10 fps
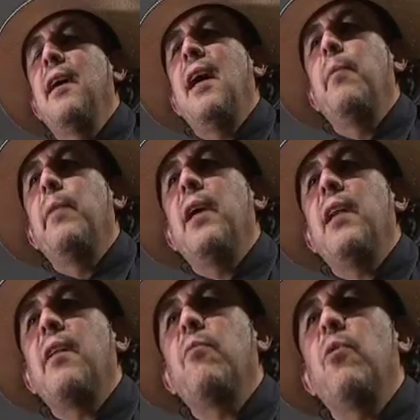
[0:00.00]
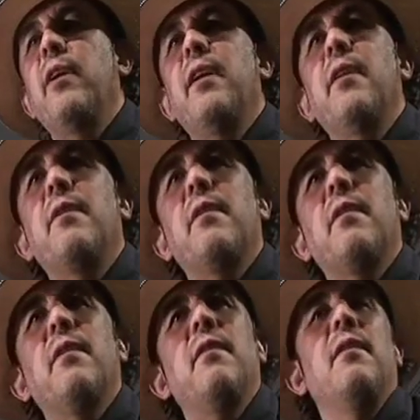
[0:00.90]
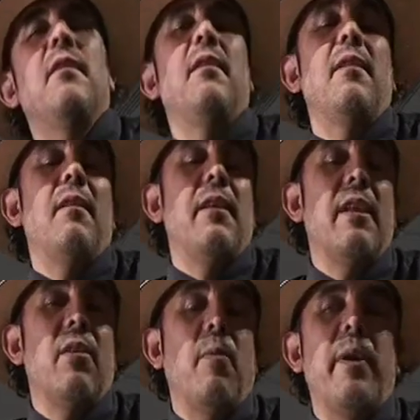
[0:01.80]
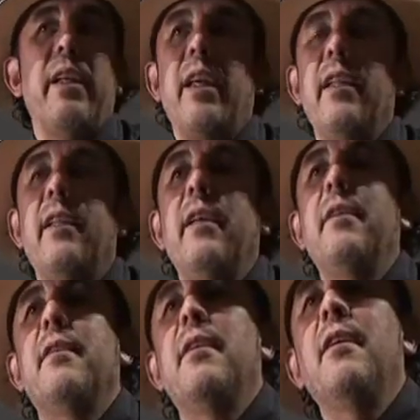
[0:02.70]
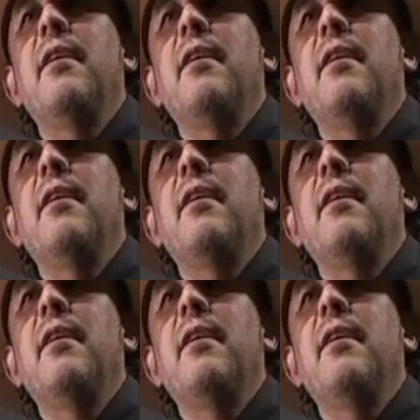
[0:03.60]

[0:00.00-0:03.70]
amé a las mujeres inconvenientes,